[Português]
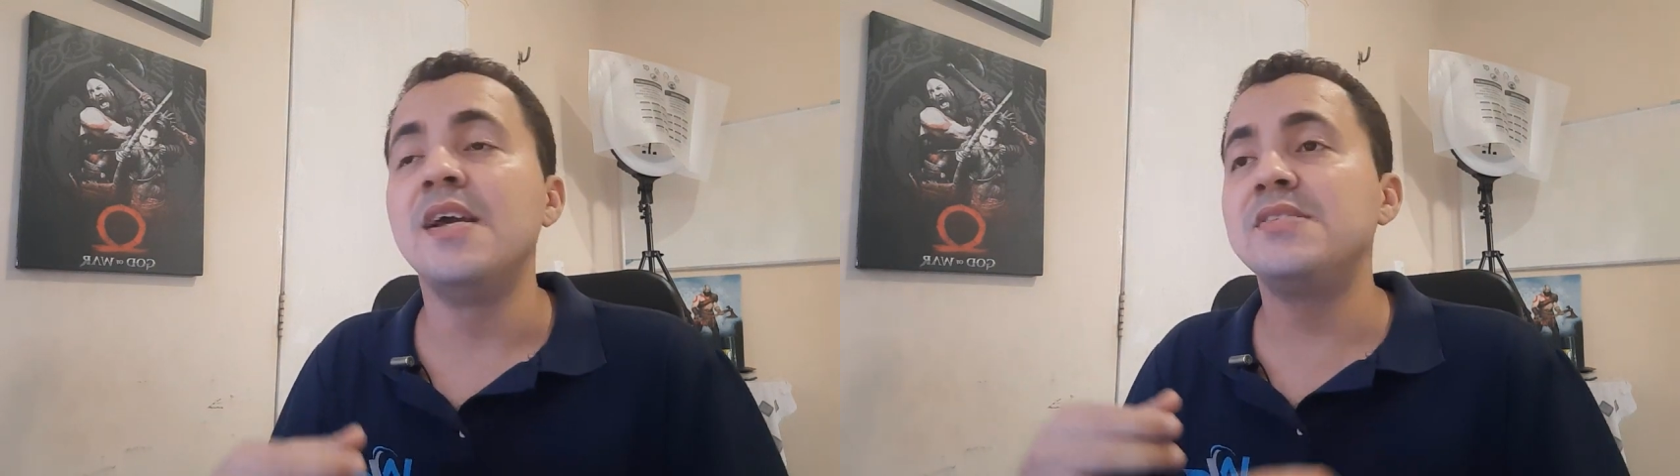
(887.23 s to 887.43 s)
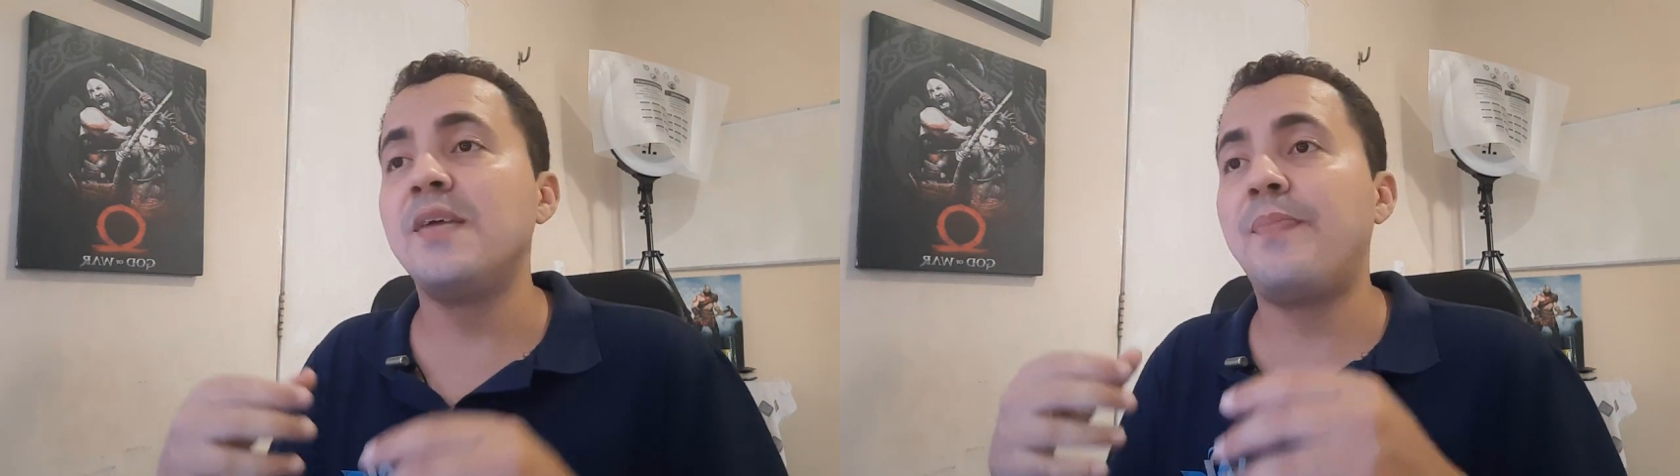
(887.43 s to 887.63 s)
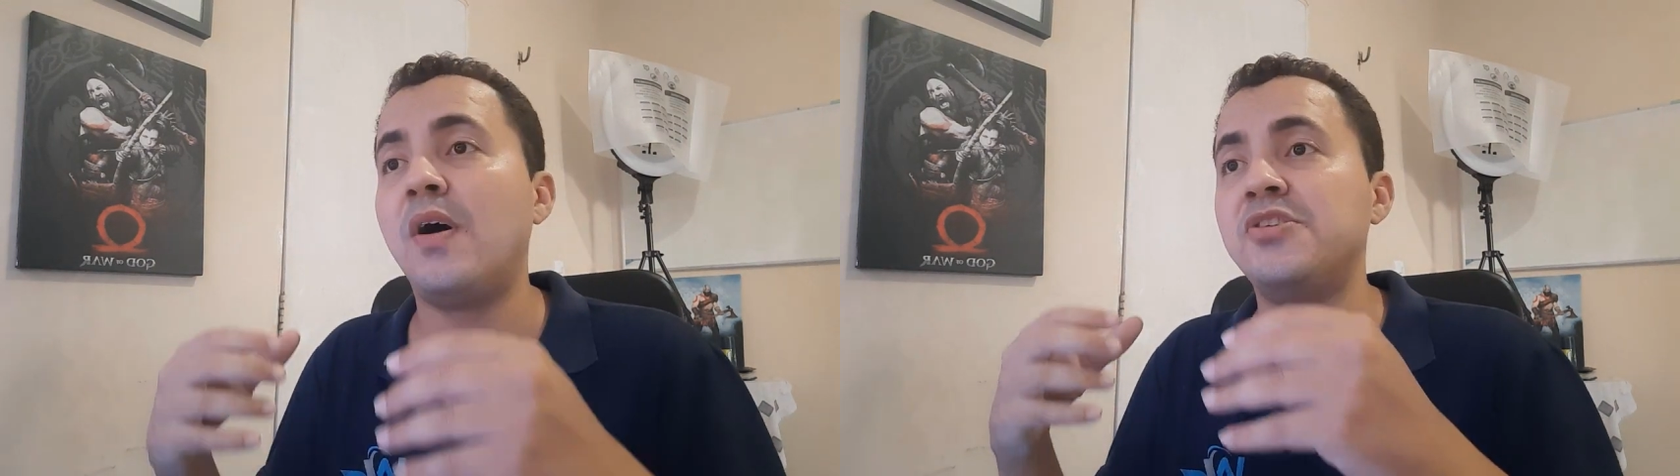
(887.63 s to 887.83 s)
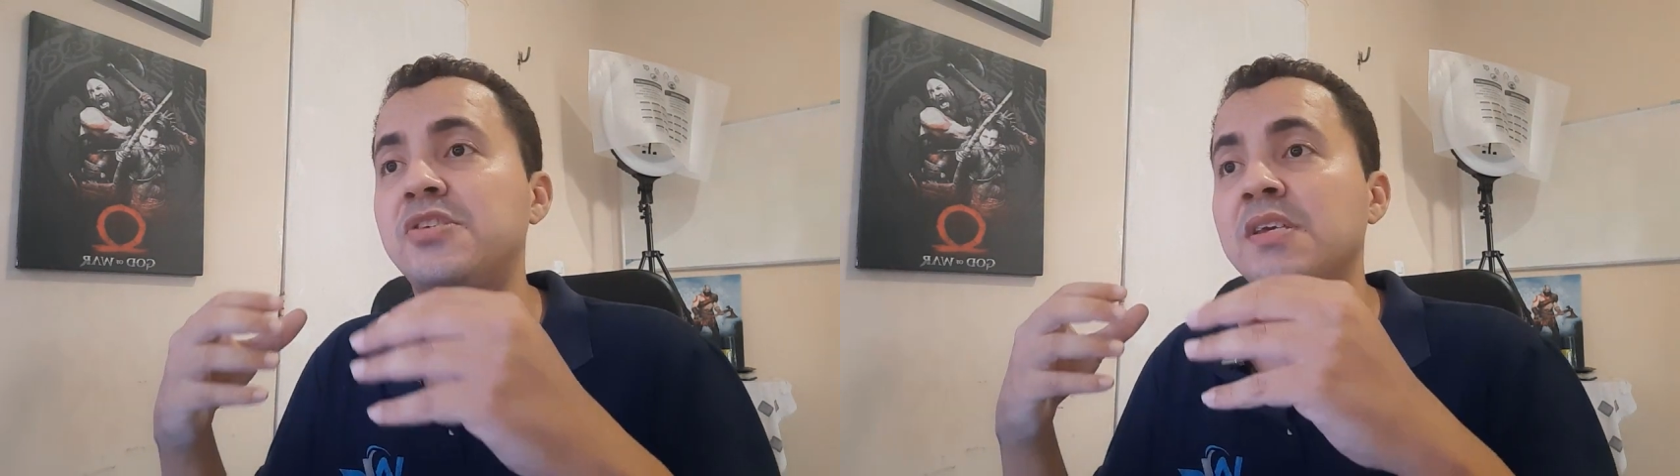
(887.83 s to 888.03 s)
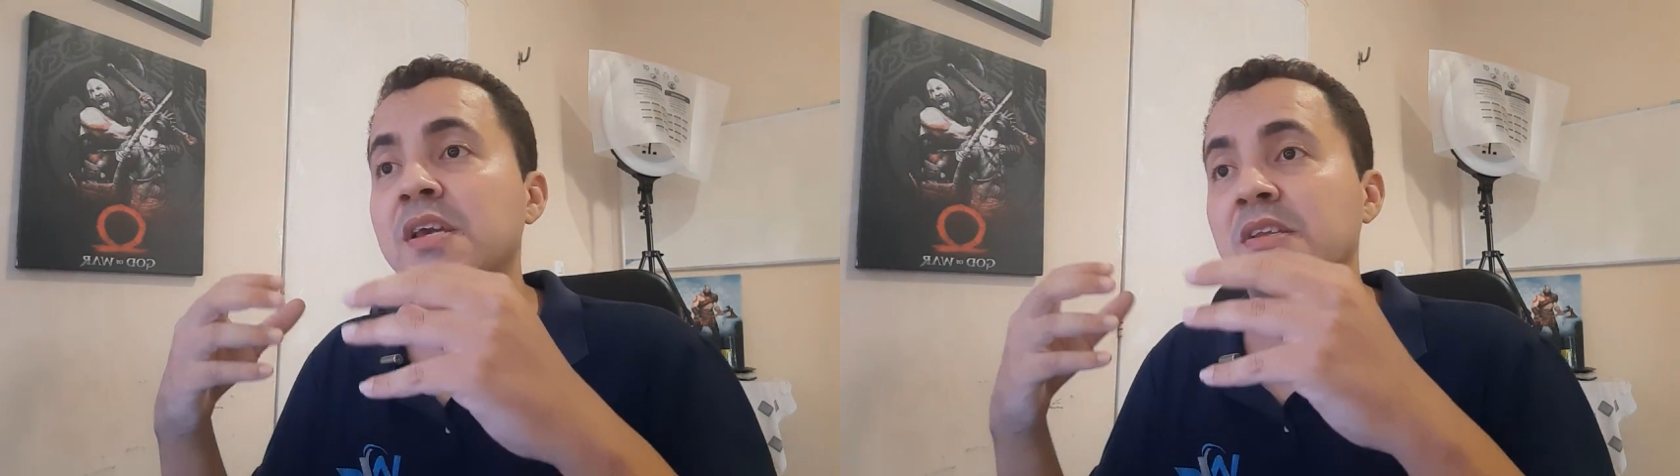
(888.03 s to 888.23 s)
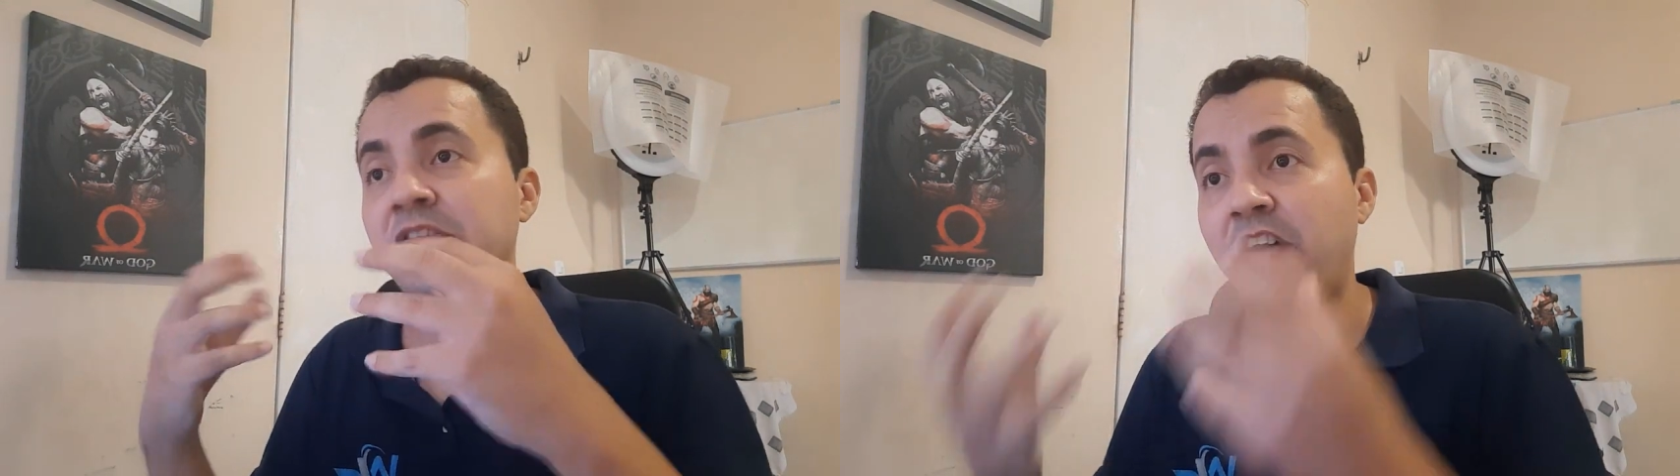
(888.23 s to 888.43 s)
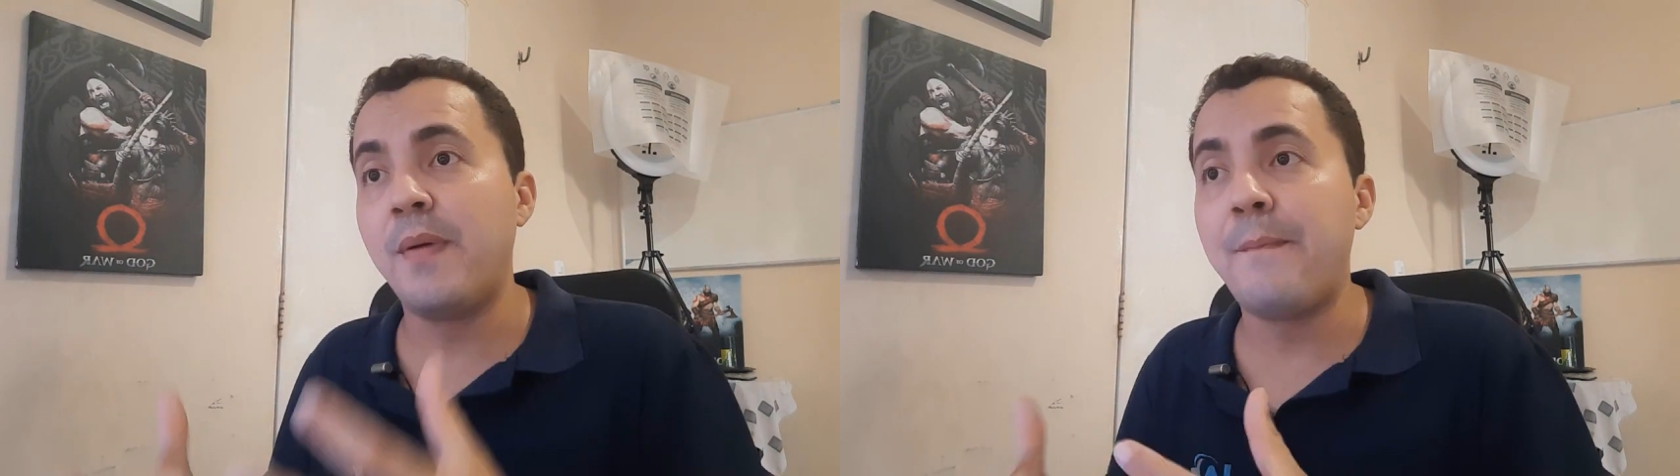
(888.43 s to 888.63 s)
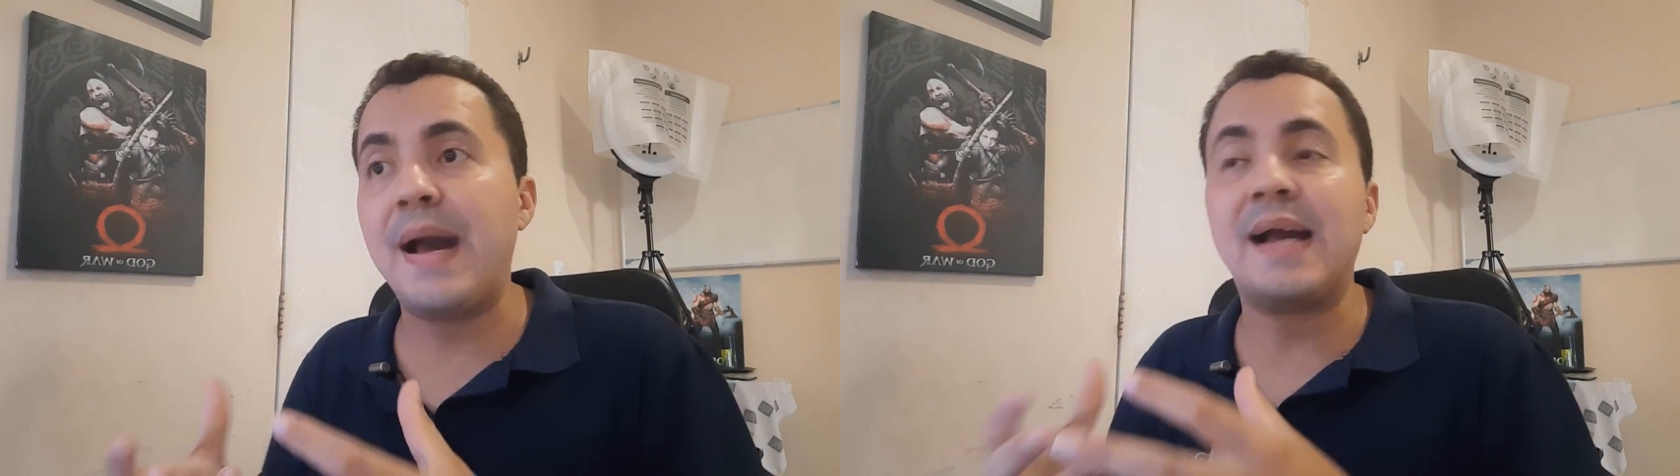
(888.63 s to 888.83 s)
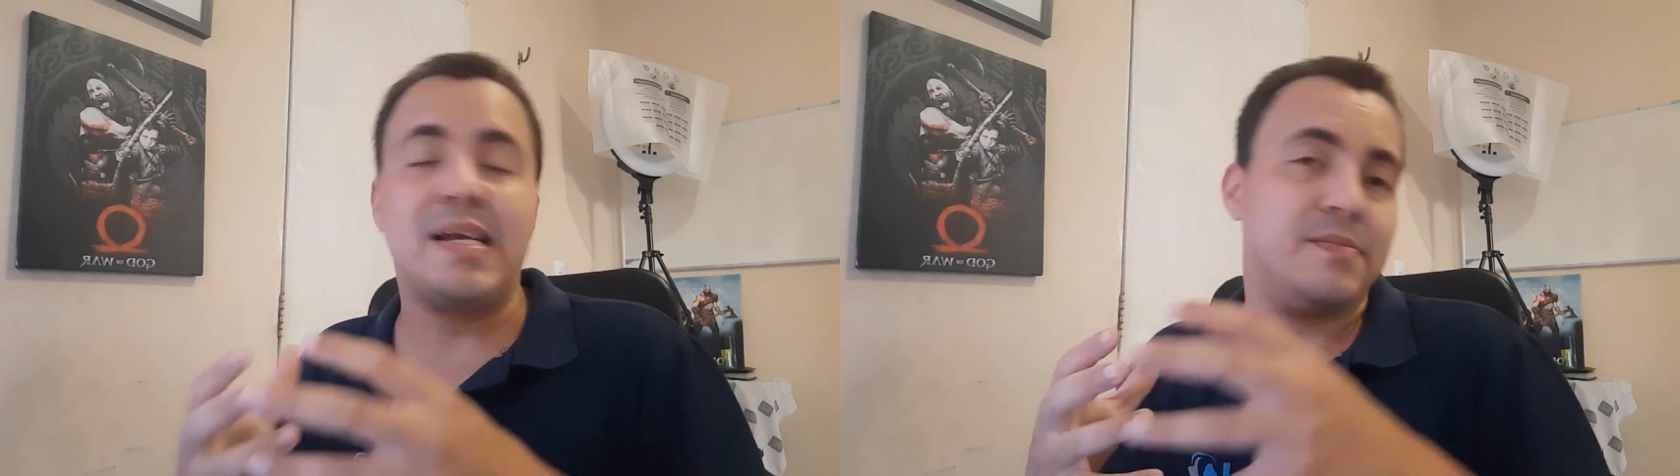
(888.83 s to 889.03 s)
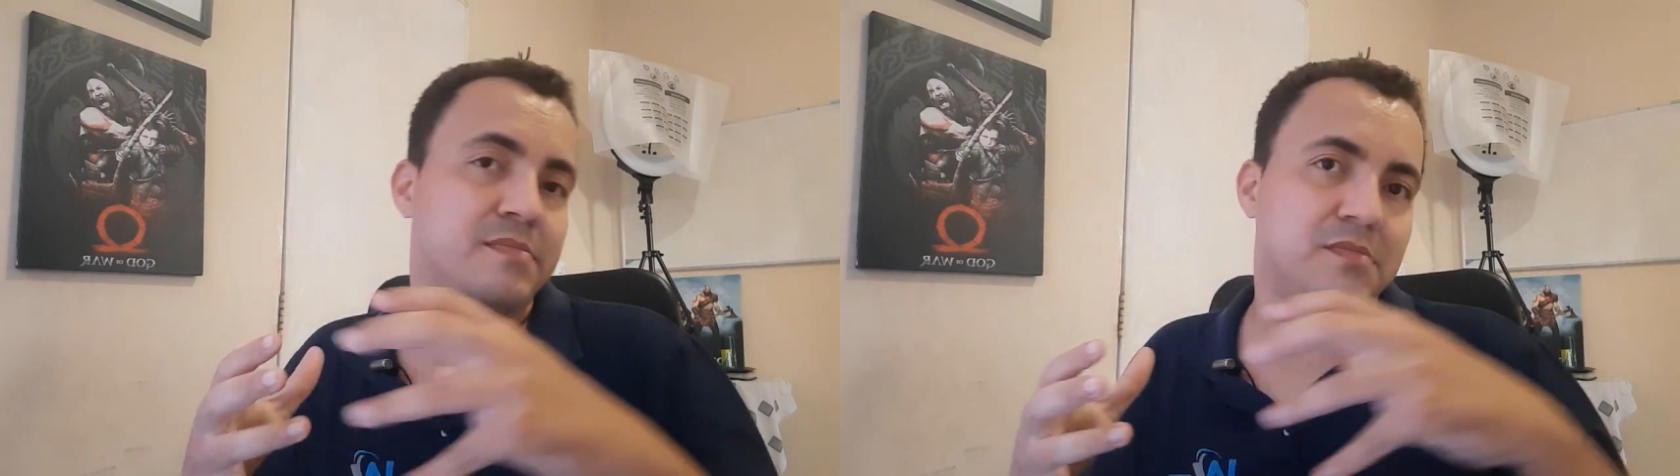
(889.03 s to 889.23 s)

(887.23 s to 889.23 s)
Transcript: Você pode, de forma paga,